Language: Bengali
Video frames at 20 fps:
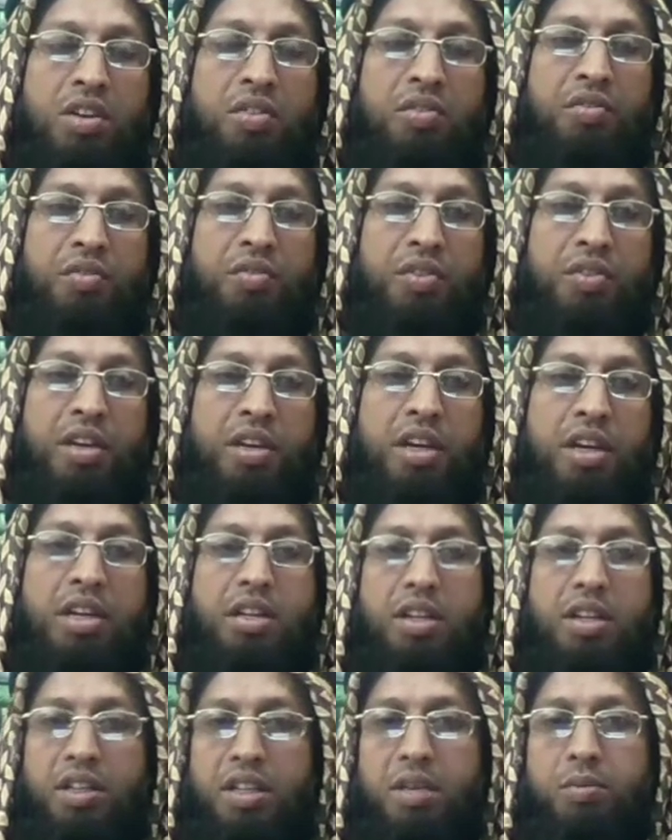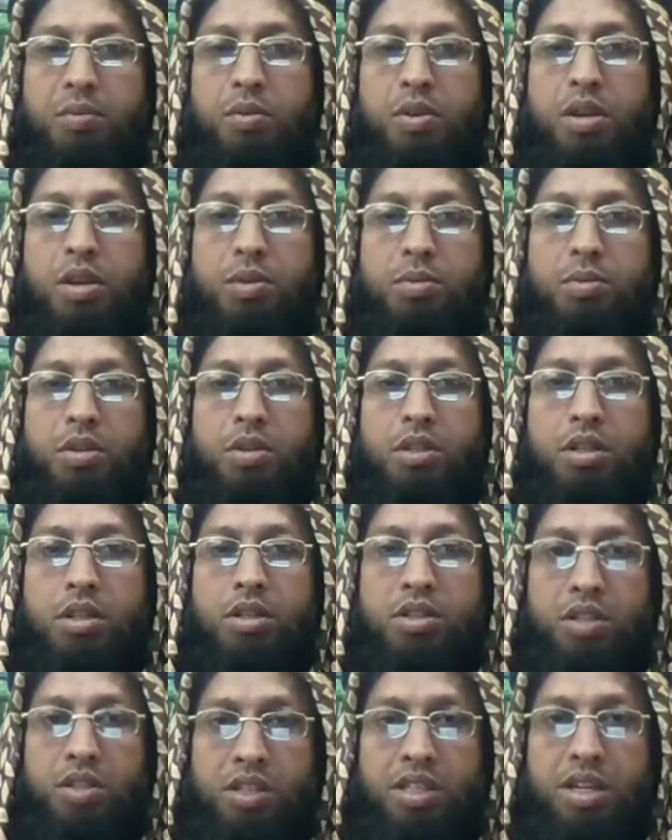ফেকার কিতাবগুলোর মধ্যে
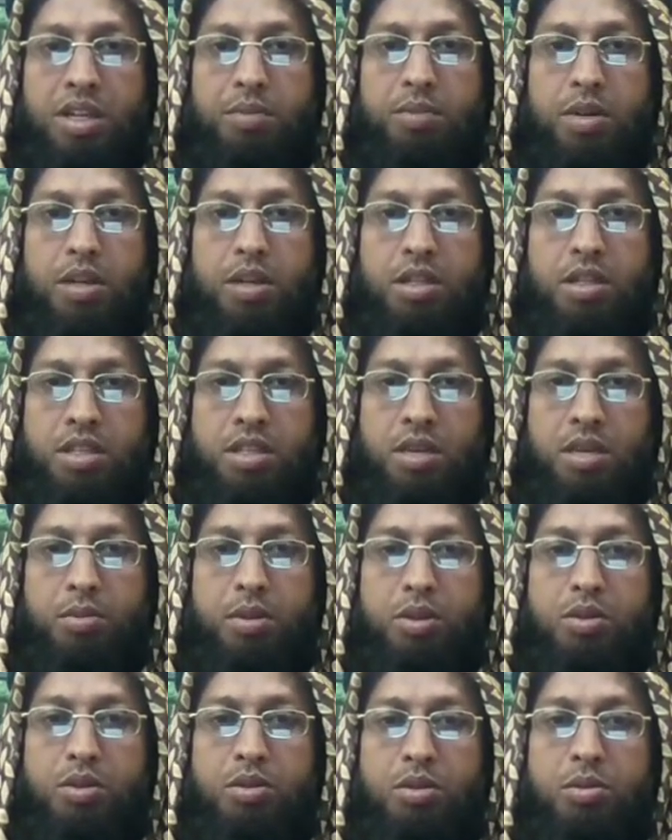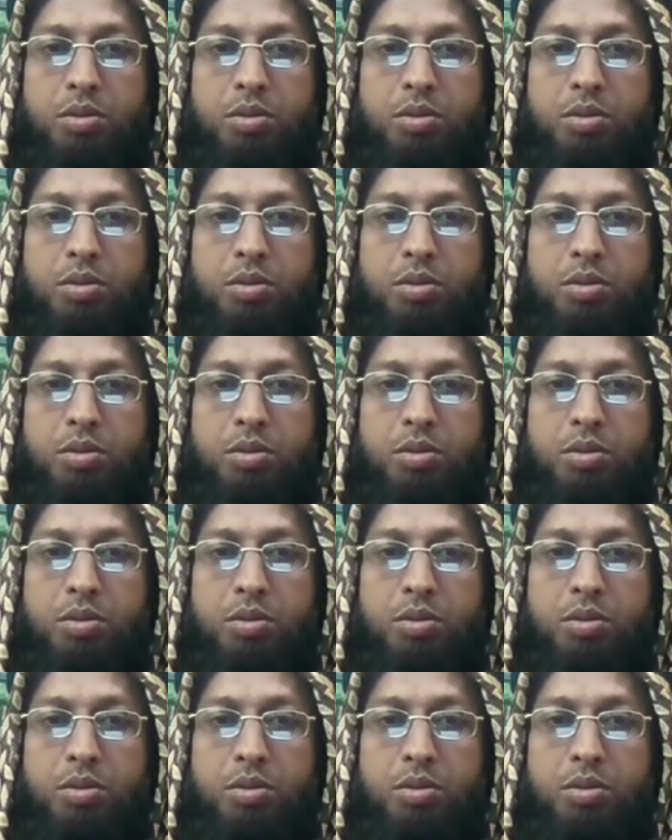যেটি আমরা সাবেত করব